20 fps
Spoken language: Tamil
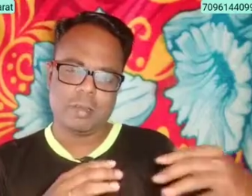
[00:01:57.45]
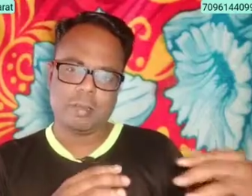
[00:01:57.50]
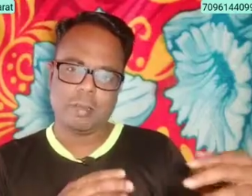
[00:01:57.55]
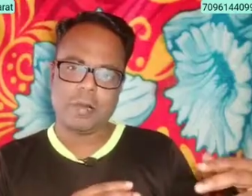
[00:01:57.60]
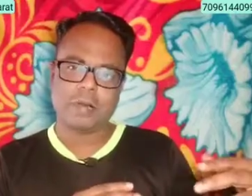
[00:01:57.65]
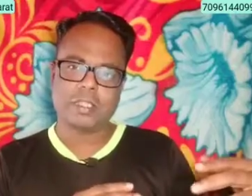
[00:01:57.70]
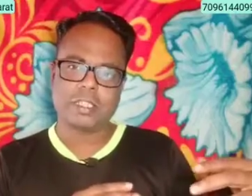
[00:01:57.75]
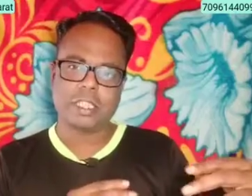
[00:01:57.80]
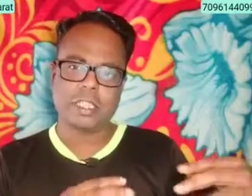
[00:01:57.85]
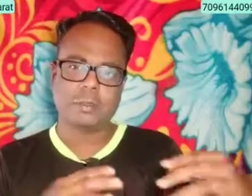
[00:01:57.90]

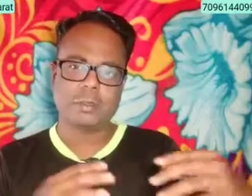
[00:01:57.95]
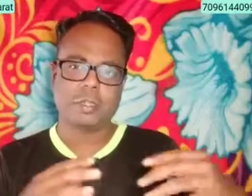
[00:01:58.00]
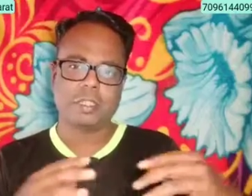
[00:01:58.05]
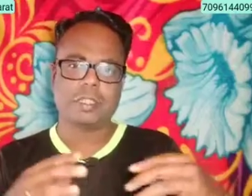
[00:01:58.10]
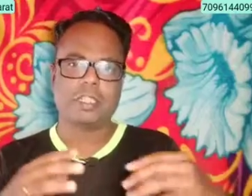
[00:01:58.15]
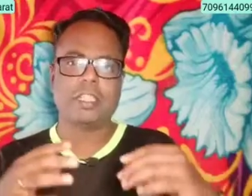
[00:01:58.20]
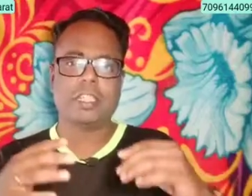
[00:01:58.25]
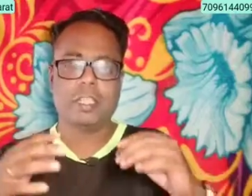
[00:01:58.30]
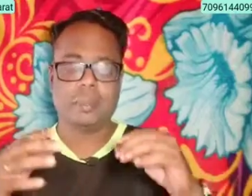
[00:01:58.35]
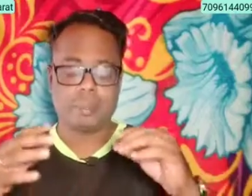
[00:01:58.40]
பாவத்தை
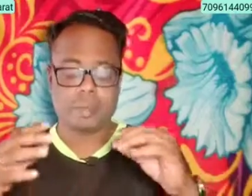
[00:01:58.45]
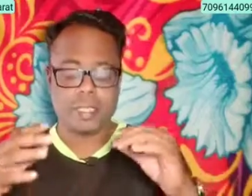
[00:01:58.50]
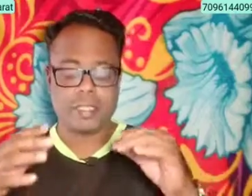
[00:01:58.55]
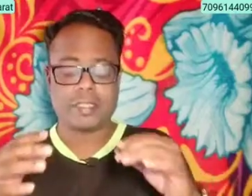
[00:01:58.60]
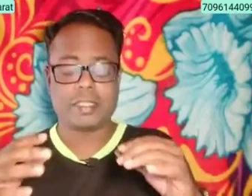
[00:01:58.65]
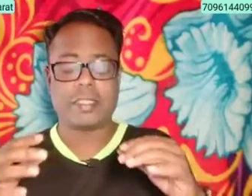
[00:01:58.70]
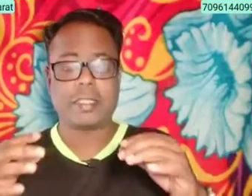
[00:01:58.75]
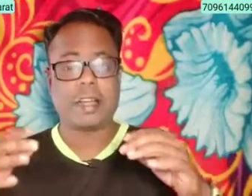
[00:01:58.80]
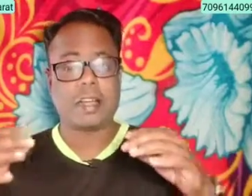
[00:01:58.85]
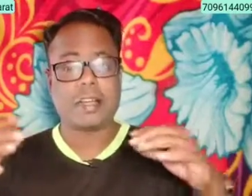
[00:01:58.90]
குறித்து நீங்கள்
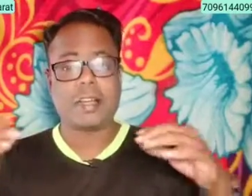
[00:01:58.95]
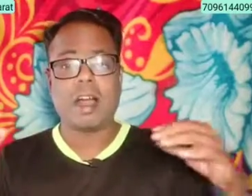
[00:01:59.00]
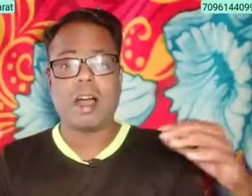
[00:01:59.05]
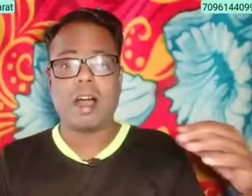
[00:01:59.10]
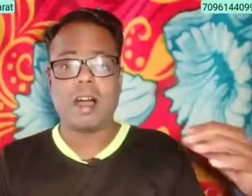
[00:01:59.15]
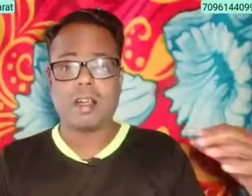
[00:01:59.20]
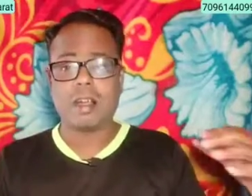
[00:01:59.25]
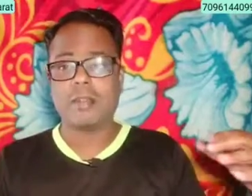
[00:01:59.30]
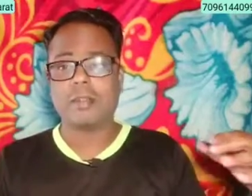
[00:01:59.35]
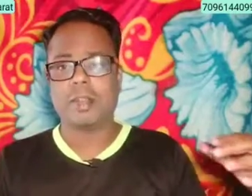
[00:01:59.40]
பேசிதான்
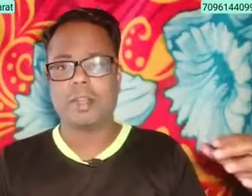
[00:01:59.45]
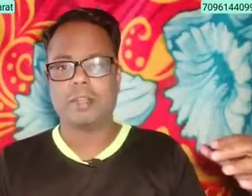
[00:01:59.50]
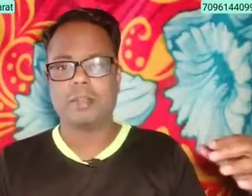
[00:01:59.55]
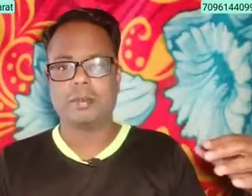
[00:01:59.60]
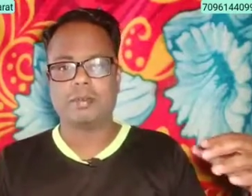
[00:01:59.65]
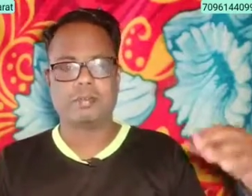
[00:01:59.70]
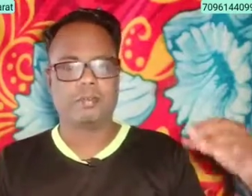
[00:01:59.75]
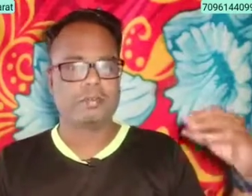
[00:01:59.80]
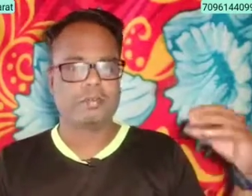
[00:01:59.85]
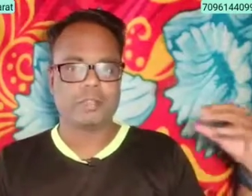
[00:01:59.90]
ஆக
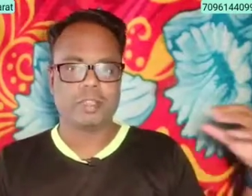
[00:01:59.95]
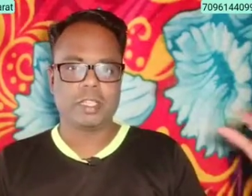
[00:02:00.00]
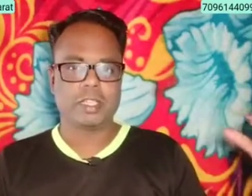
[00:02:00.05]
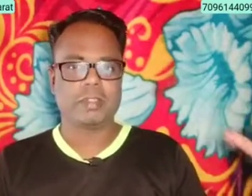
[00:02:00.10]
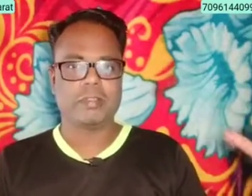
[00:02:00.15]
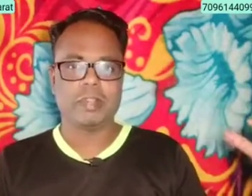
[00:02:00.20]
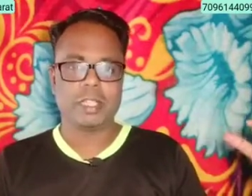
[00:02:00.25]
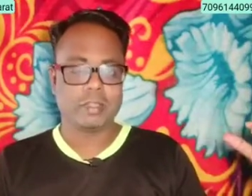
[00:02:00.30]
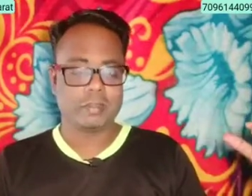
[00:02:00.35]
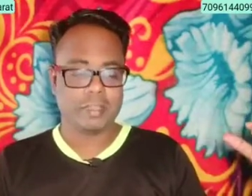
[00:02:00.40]
வேண்டும் வரி
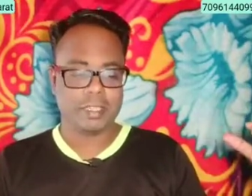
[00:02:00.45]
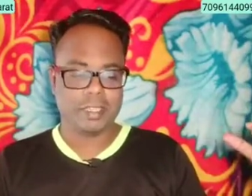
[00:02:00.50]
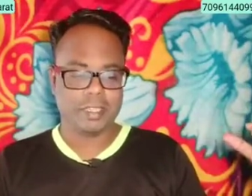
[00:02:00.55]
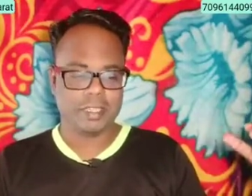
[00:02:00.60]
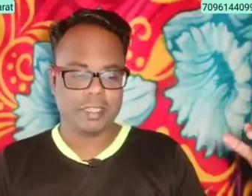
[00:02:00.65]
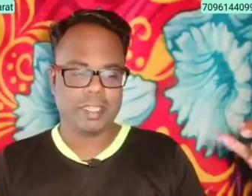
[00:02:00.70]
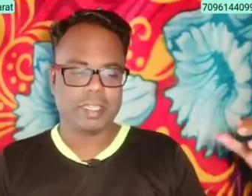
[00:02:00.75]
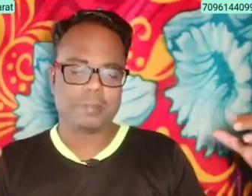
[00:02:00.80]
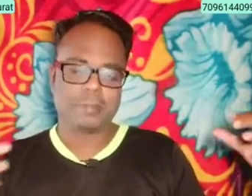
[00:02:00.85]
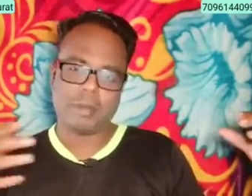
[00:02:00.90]
வேறு வழி
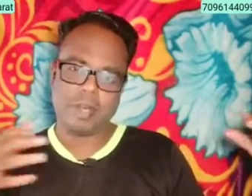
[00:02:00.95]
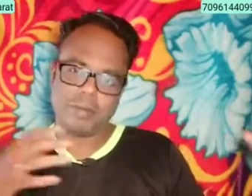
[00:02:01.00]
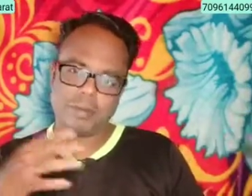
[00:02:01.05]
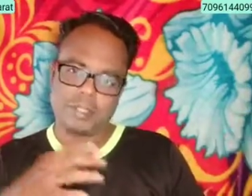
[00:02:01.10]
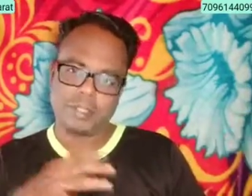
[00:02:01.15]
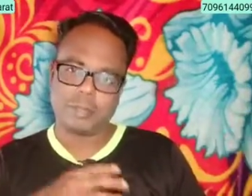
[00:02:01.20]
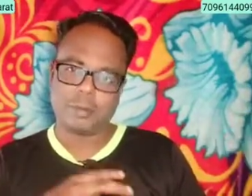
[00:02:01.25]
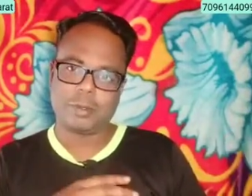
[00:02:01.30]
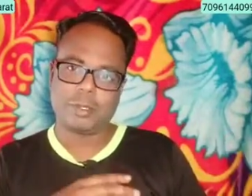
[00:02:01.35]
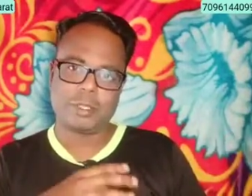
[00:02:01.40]
கிடையாது
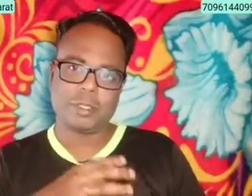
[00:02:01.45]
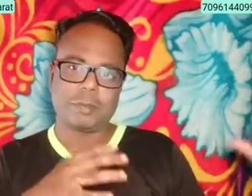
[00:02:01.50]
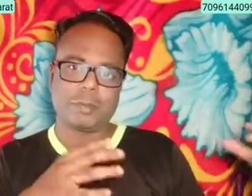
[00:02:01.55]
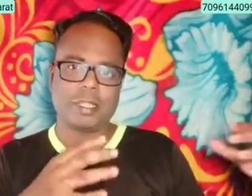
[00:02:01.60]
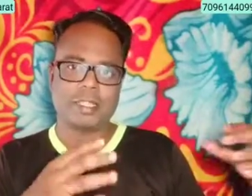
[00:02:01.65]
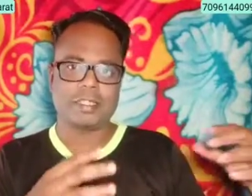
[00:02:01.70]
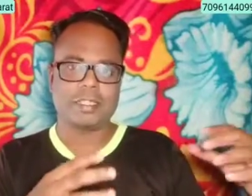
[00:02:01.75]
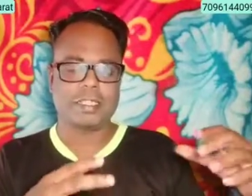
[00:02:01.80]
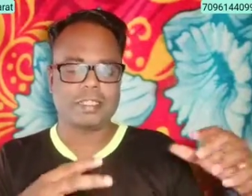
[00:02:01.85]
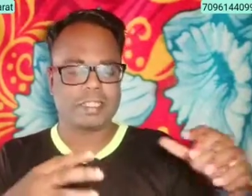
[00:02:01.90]
பாவத்தை குறித்து
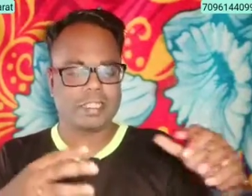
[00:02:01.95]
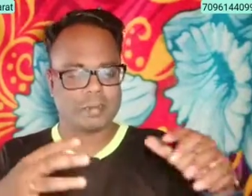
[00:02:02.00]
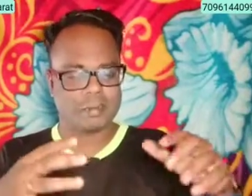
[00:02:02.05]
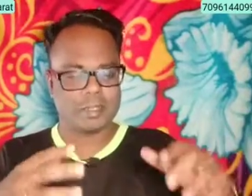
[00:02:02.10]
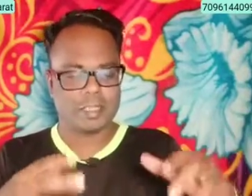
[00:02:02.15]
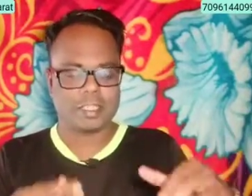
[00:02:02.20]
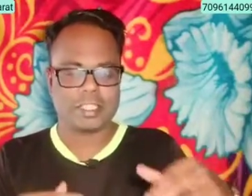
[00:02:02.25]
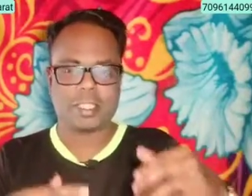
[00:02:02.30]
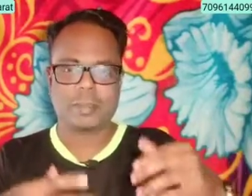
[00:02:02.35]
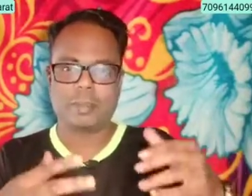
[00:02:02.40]
பேசினா தான்
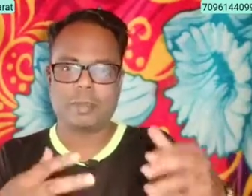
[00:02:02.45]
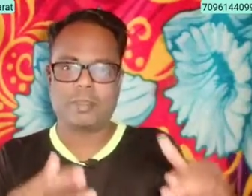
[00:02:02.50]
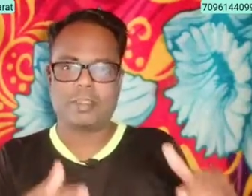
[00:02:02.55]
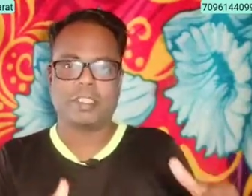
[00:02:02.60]
நம்ம ரட்சிப்பை